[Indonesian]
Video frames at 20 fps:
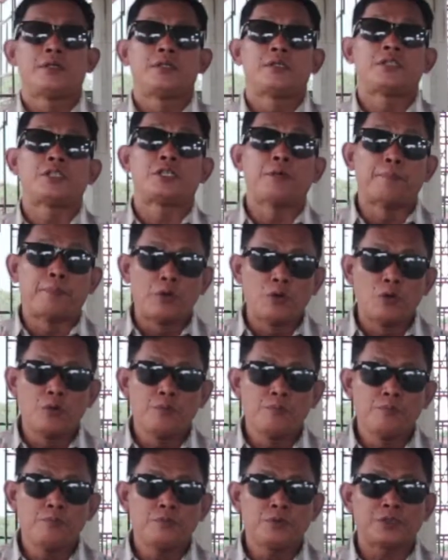
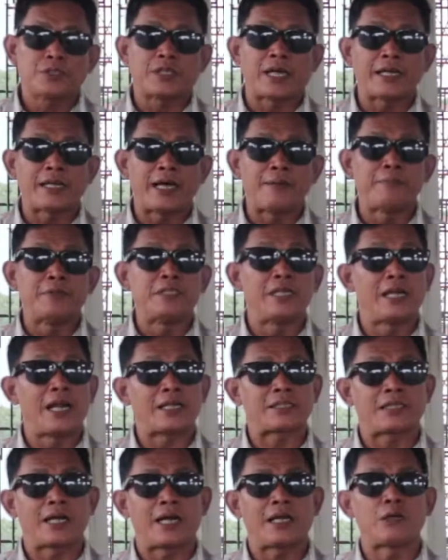Sebelum saya
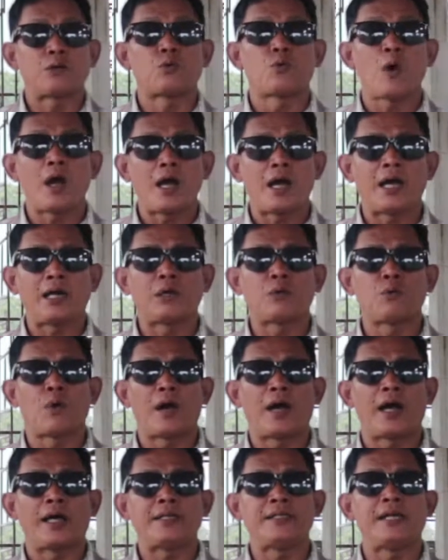menjelaskan
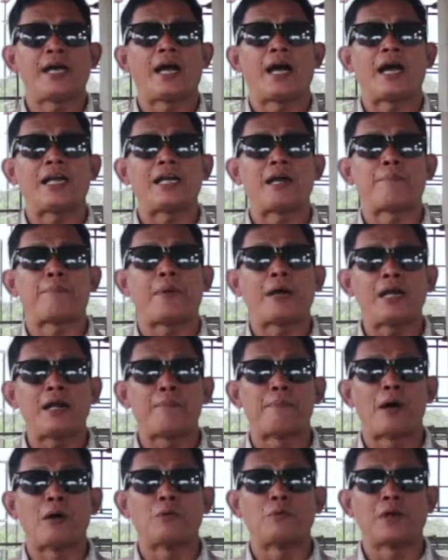ruangan-ruangan yang ada pada
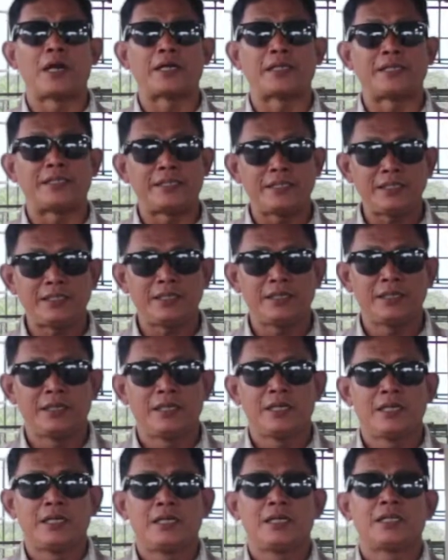bangunan ini,
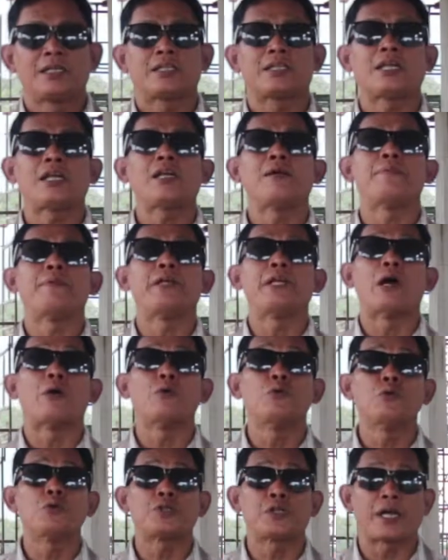terlebih
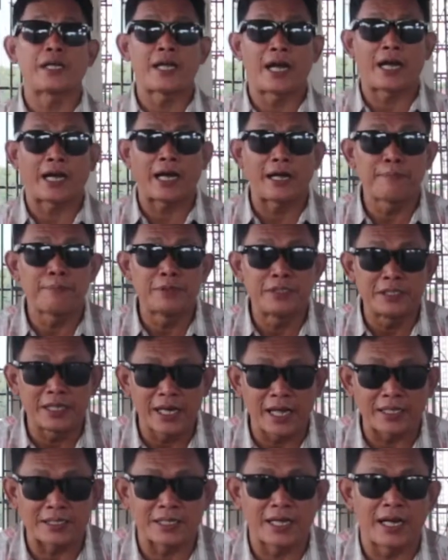dahulu saya akan
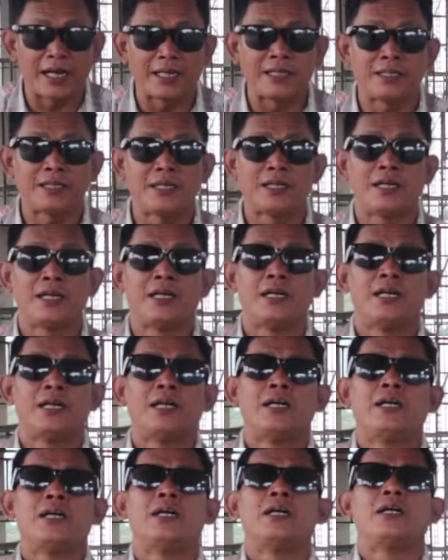menjelaskan
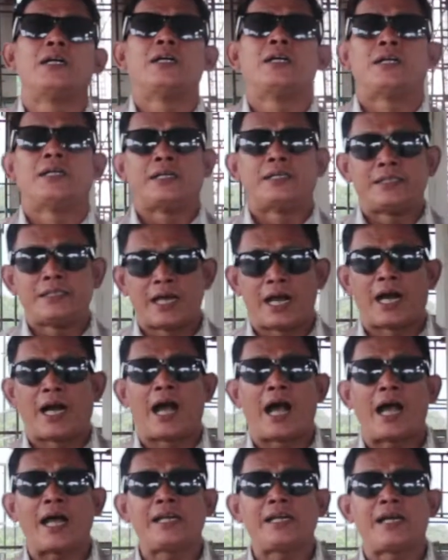yang
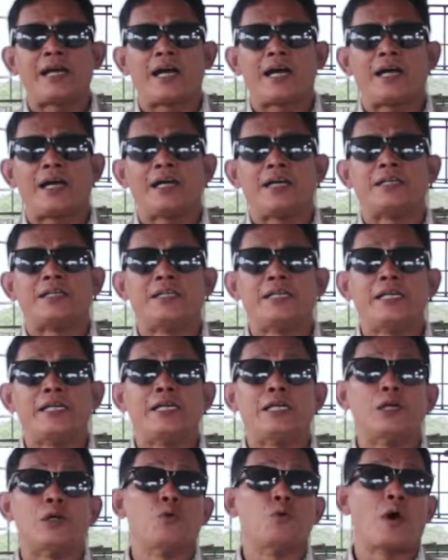ada
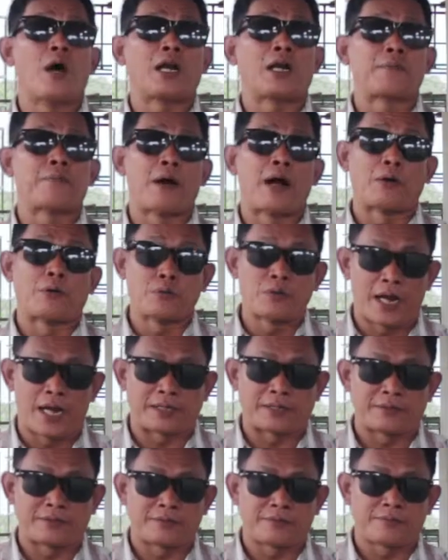di luar bangunan.